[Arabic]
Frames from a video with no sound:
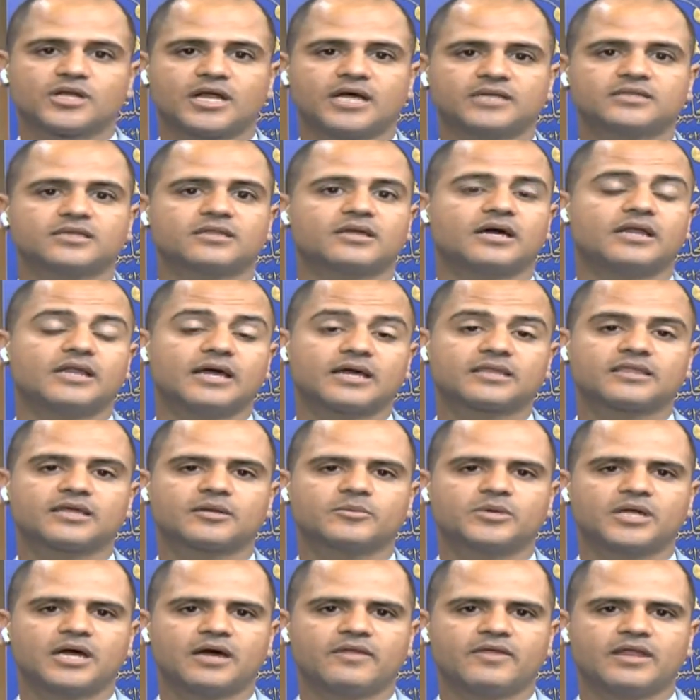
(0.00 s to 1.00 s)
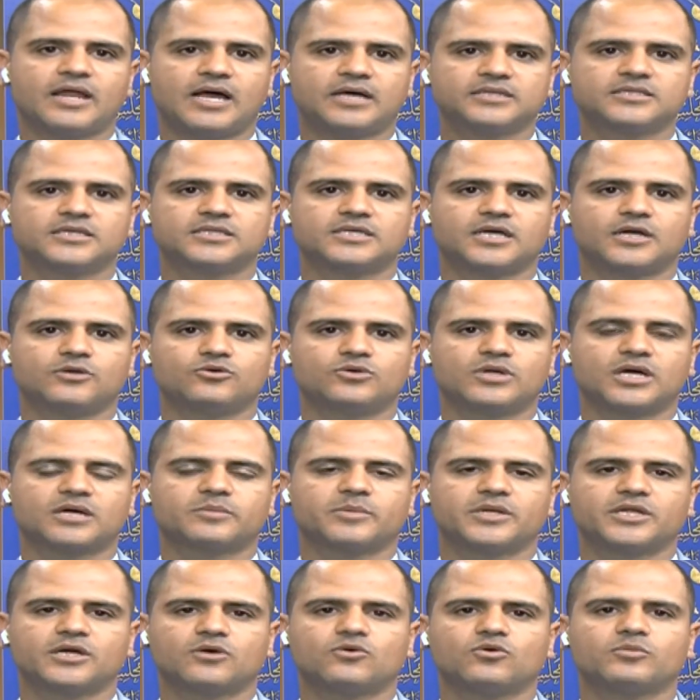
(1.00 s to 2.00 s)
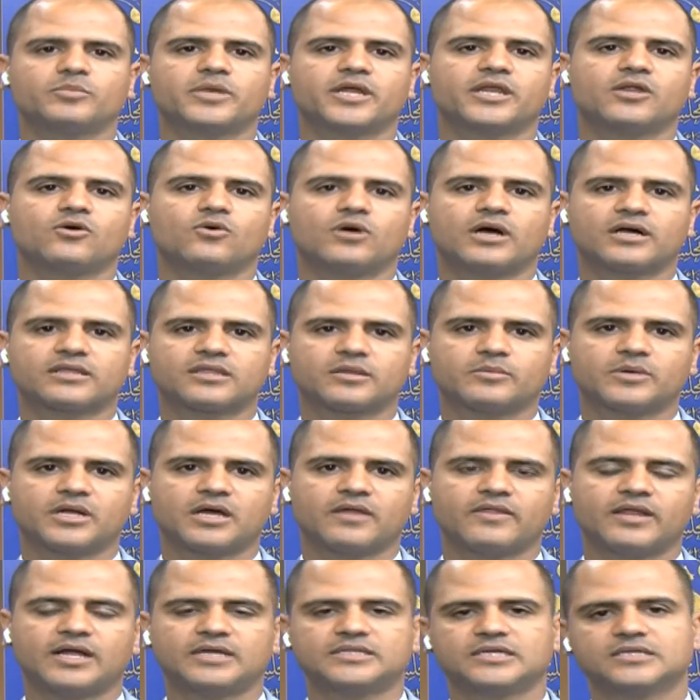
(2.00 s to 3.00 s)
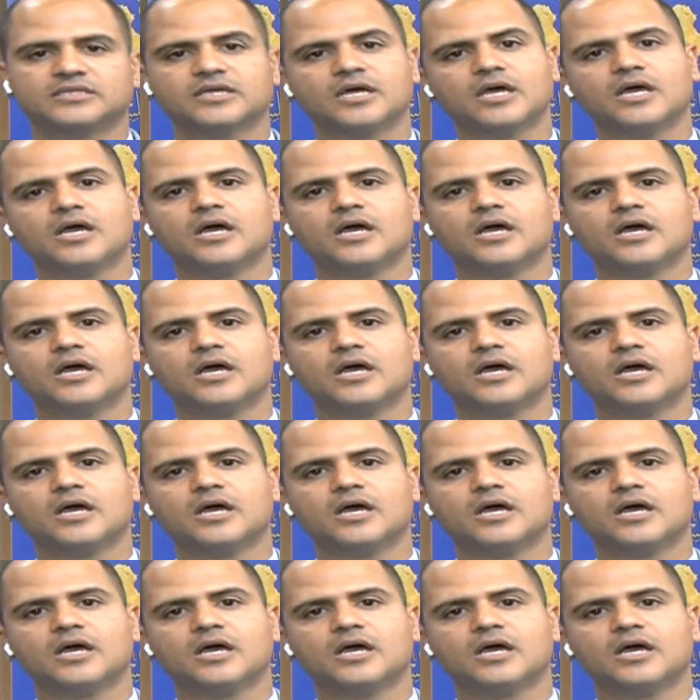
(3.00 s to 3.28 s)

الحديث عن اكثر من هذا العدد يعني هناك من يقول بانه اكثر من هذا العدد